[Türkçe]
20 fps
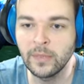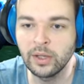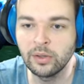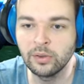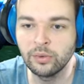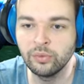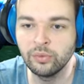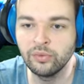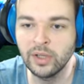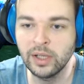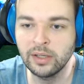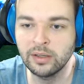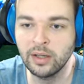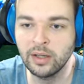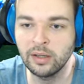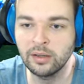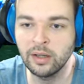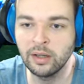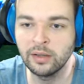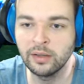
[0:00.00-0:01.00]
Güzel
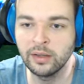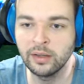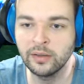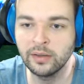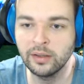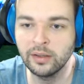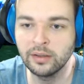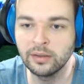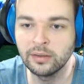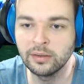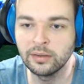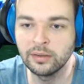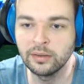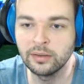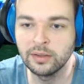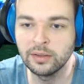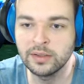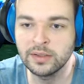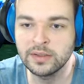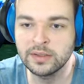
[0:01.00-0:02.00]
kalkanladı.
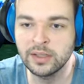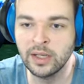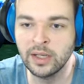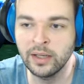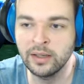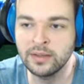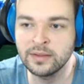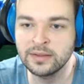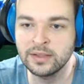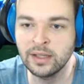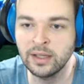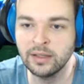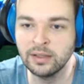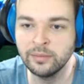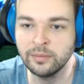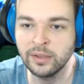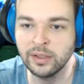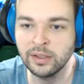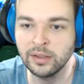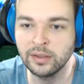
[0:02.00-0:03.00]
Silence'landı
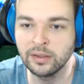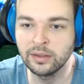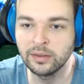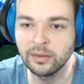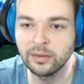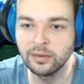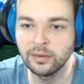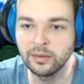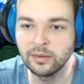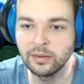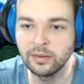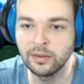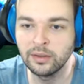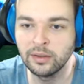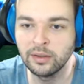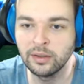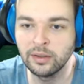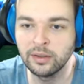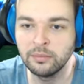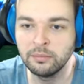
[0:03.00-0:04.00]
bile.
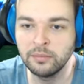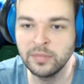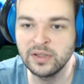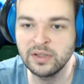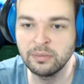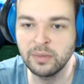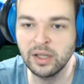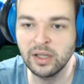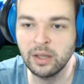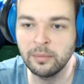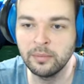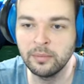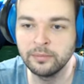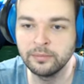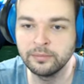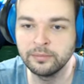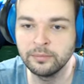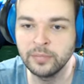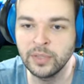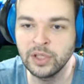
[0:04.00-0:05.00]
Bizim adam
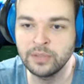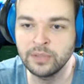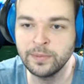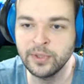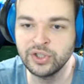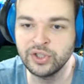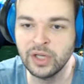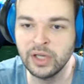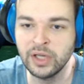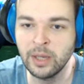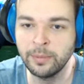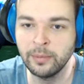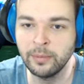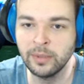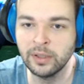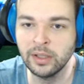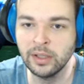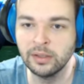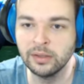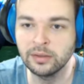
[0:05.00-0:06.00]
hiçbir şey yapamadan